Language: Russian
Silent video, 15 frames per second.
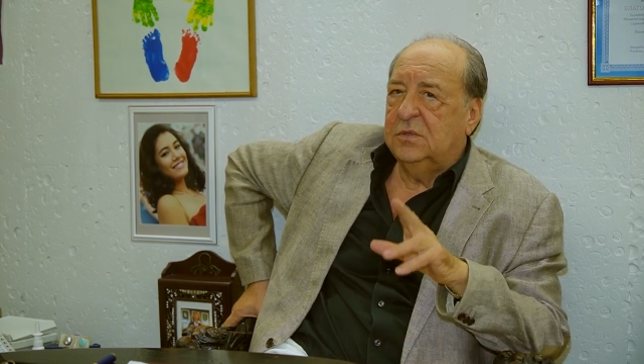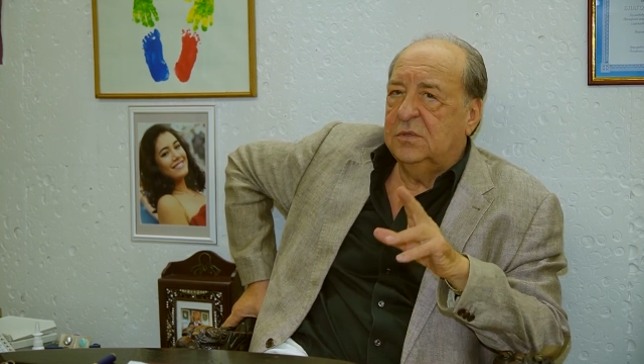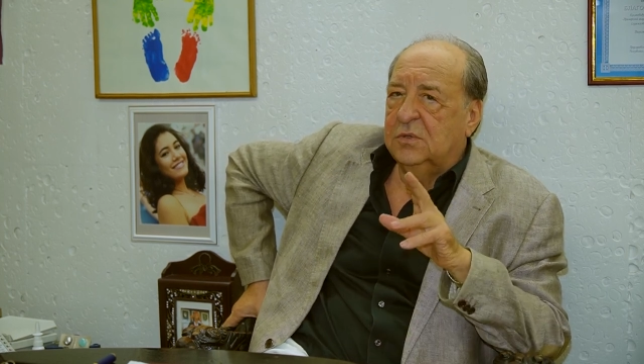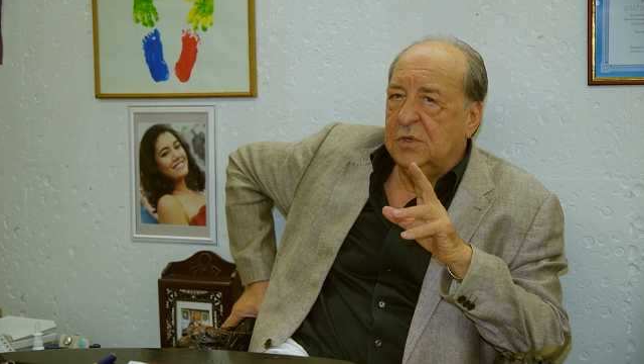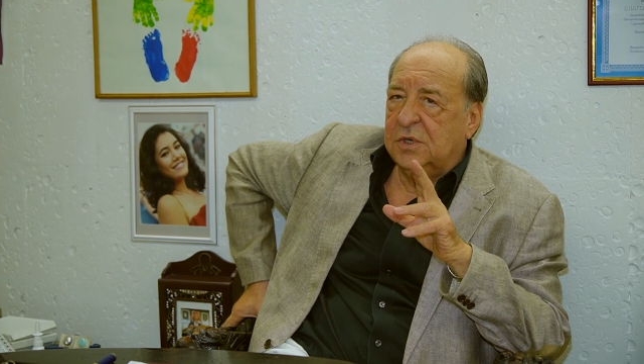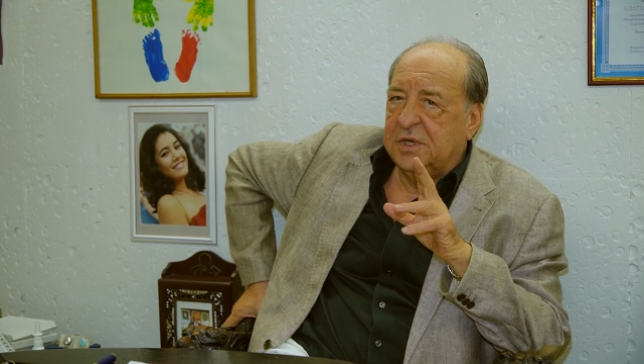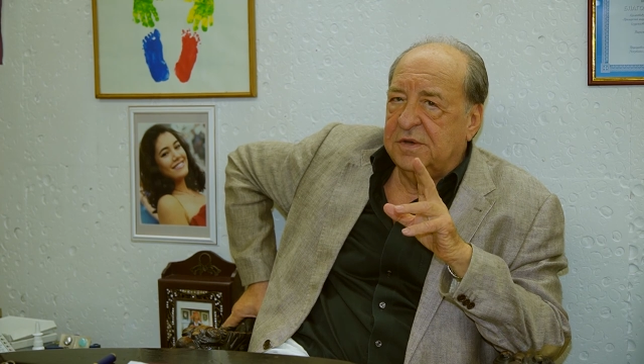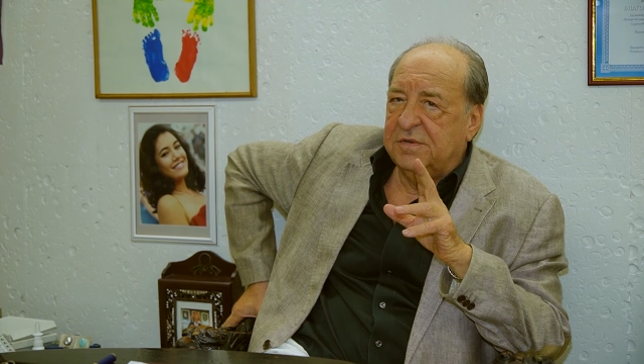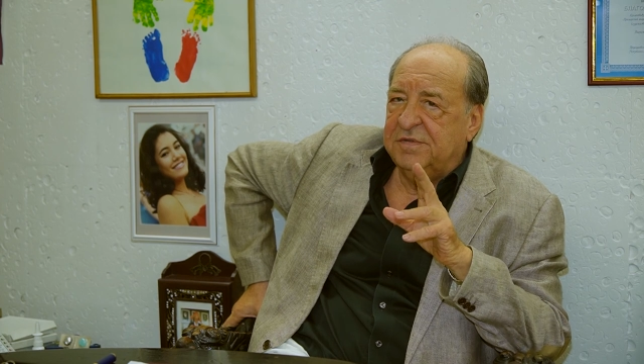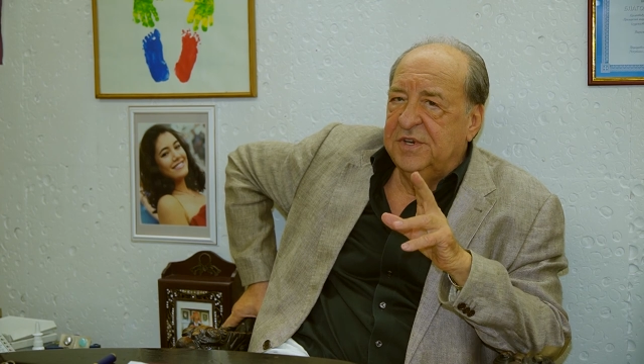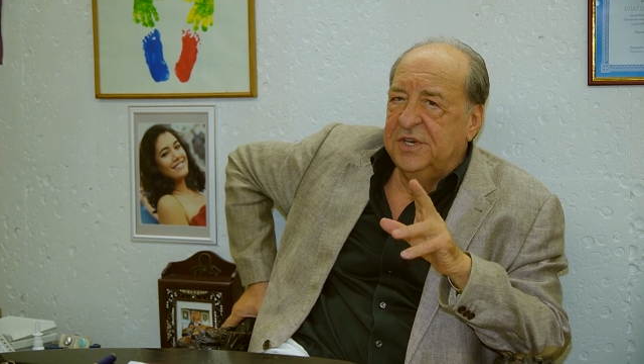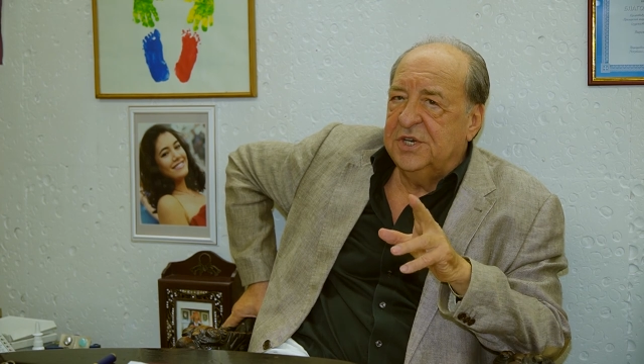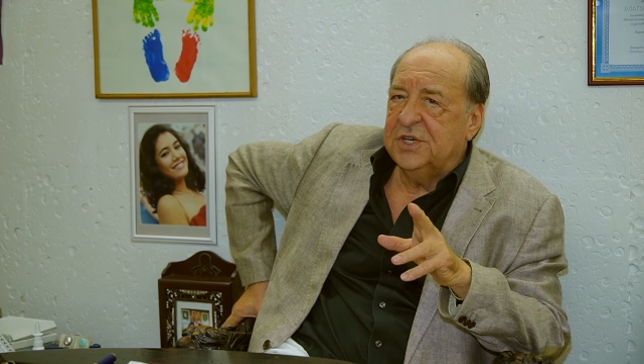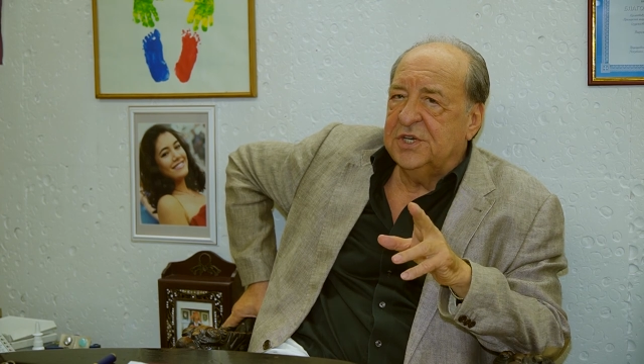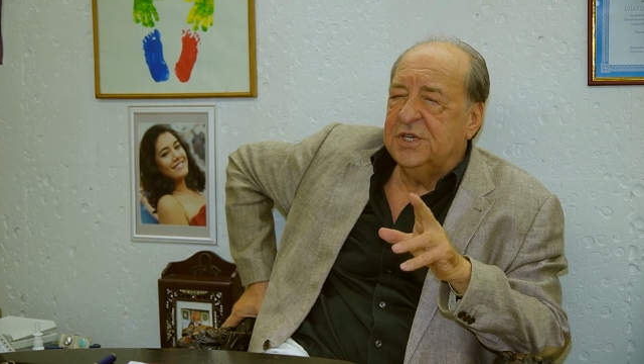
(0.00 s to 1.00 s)
Только
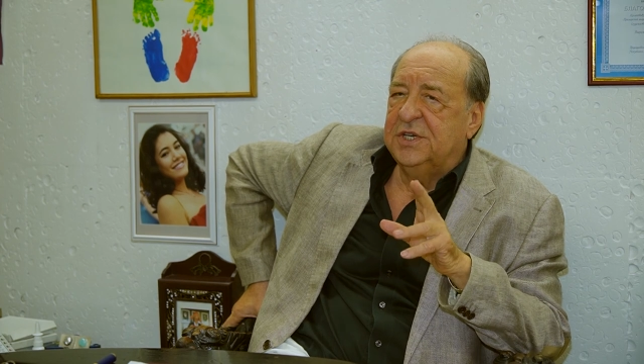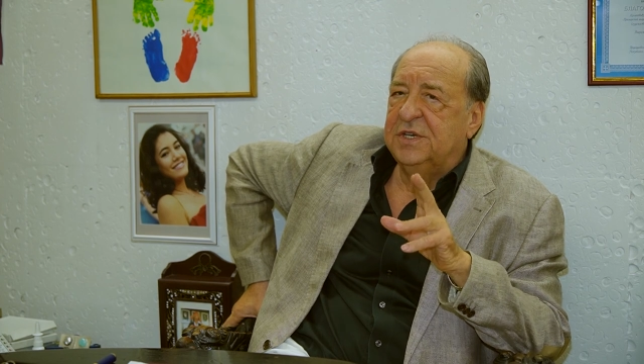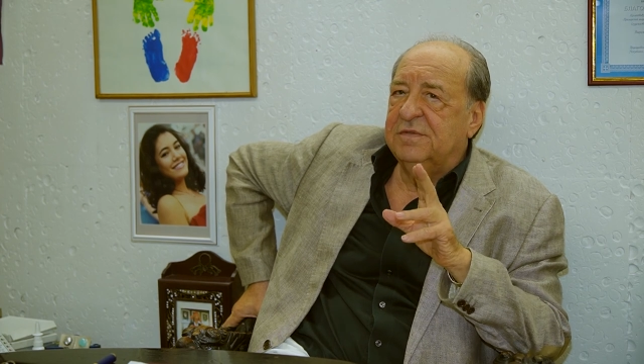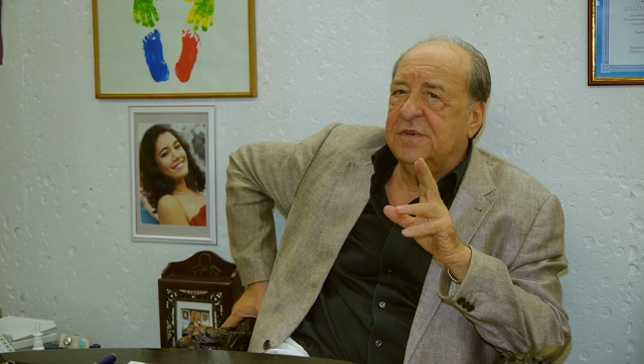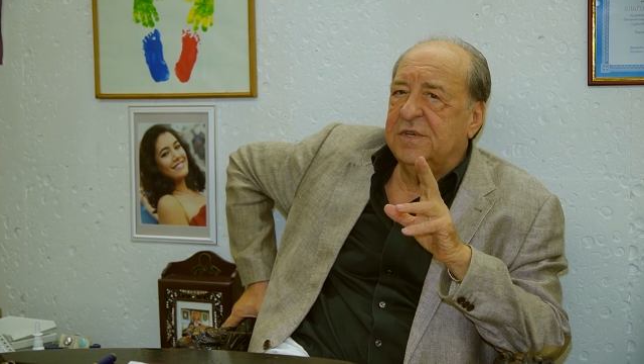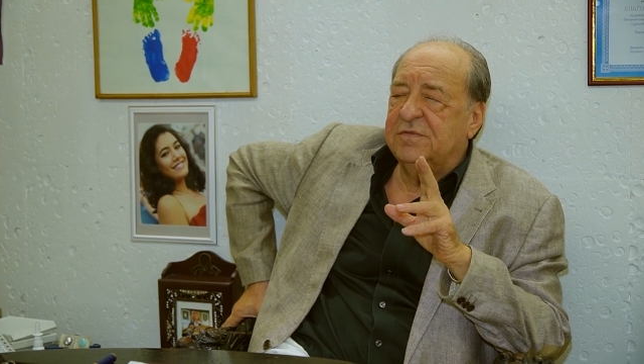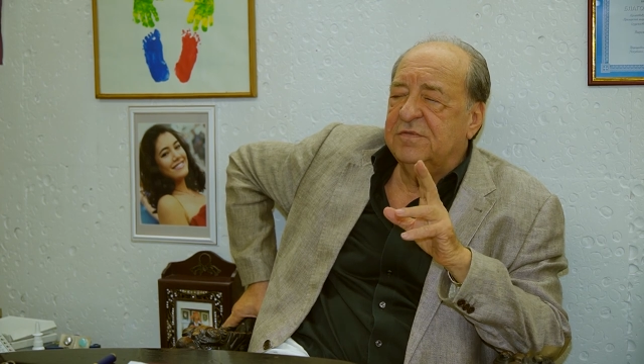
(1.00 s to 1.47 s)
внешнего и